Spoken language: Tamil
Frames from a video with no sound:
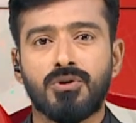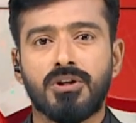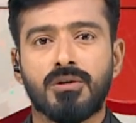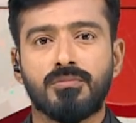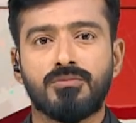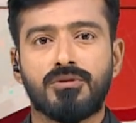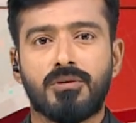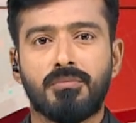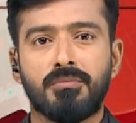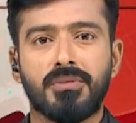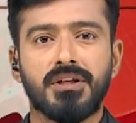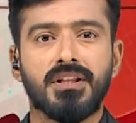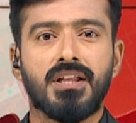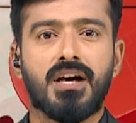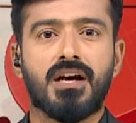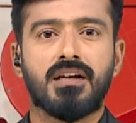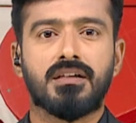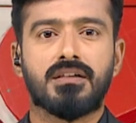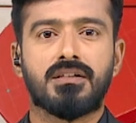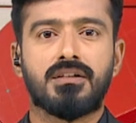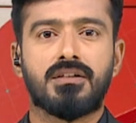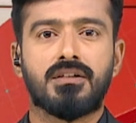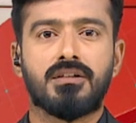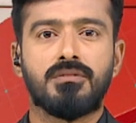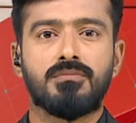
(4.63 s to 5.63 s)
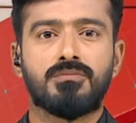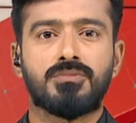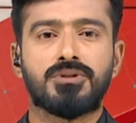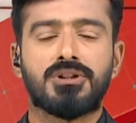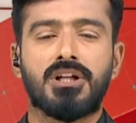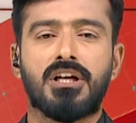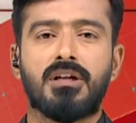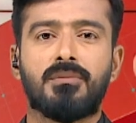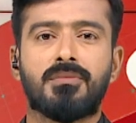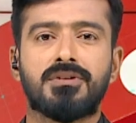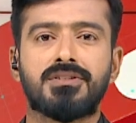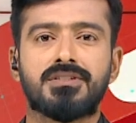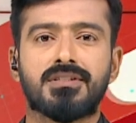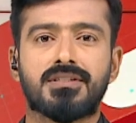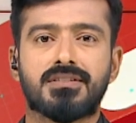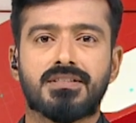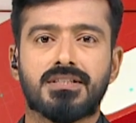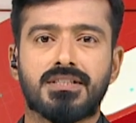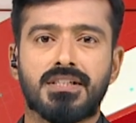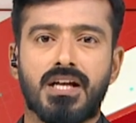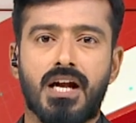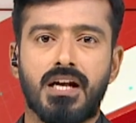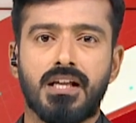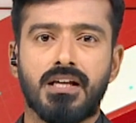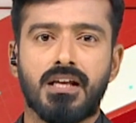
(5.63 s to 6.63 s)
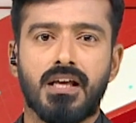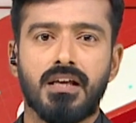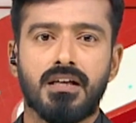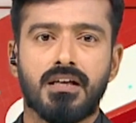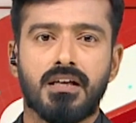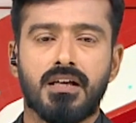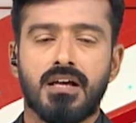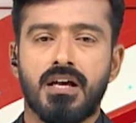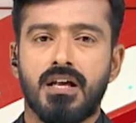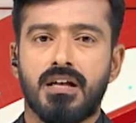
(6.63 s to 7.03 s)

ஒரு பொம்மைதான் என்றும் முதலமைச்சர் ஸ்டாலினை